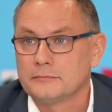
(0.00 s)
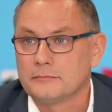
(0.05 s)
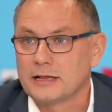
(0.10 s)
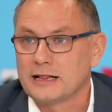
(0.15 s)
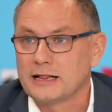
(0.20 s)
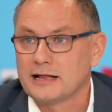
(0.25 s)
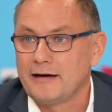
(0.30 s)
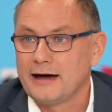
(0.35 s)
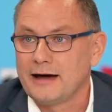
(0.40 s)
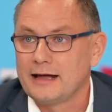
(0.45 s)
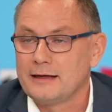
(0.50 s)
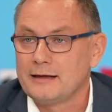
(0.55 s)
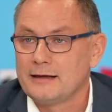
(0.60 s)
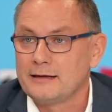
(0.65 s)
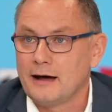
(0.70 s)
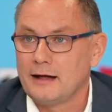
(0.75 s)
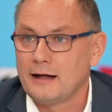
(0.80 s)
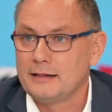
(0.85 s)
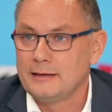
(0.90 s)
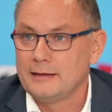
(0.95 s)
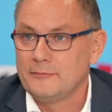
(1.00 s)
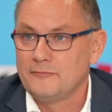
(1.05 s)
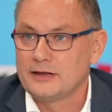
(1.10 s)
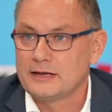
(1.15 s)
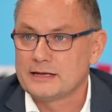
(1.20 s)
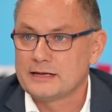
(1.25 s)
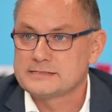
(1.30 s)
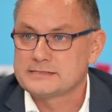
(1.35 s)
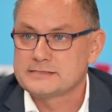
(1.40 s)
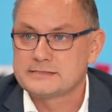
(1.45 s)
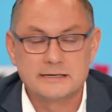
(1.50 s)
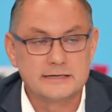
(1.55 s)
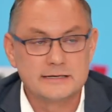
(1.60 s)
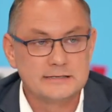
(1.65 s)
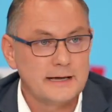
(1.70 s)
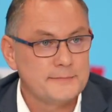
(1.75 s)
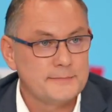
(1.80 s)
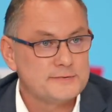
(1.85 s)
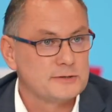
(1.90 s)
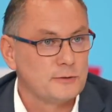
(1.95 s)
Mittlerweile erleben wir, dass
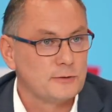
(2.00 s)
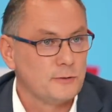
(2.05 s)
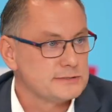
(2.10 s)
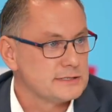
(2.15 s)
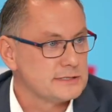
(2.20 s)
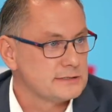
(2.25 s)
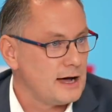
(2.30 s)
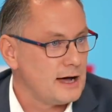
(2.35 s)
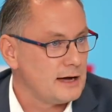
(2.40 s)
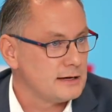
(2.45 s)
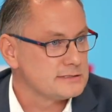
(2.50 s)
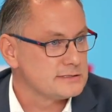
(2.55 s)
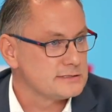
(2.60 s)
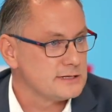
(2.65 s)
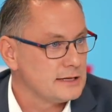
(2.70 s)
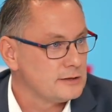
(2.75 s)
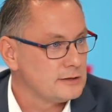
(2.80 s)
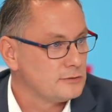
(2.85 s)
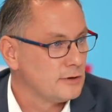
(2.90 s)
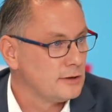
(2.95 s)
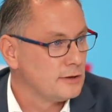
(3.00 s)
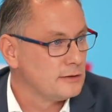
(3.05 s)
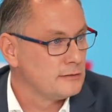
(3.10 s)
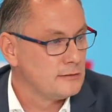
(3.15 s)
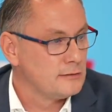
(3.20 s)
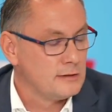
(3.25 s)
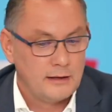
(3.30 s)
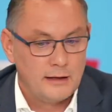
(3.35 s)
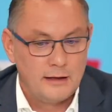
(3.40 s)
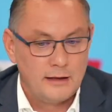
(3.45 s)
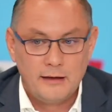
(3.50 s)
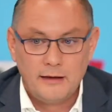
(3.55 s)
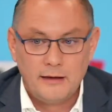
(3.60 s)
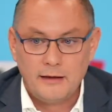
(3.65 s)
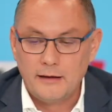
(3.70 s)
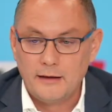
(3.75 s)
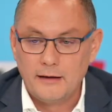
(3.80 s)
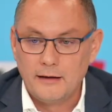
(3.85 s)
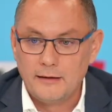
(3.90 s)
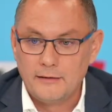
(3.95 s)
selbst große Tageszeitungen
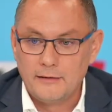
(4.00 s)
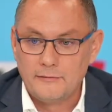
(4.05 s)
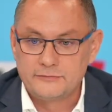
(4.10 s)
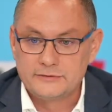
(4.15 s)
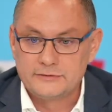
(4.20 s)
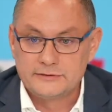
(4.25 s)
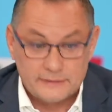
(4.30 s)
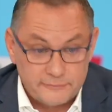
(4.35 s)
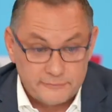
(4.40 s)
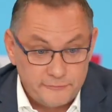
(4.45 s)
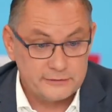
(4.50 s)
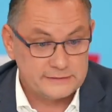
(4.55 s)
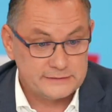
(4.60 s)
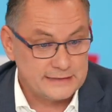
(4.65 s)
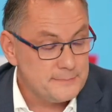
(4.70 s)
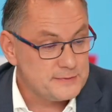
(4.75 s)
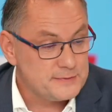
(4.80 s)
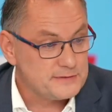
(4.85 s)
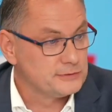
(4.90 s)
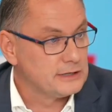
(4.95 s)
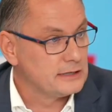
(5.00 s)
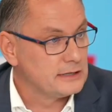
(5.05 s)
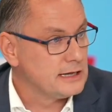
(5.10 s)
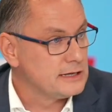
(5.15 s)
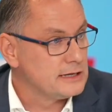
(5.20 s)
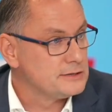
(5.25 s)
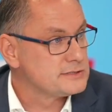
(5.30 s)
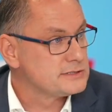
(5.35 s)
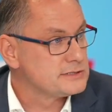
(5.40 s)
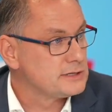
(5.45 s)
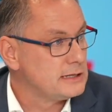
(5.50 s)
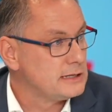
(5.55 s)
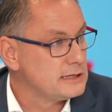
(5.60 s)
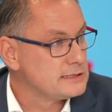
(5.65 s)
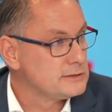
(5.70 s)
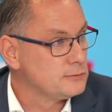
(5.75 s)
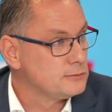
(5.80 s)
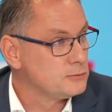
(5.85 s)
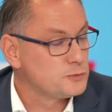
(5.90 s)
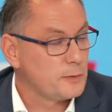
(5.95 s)
äh, selbst von der
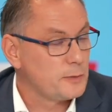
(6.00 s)
Deindustrialisierung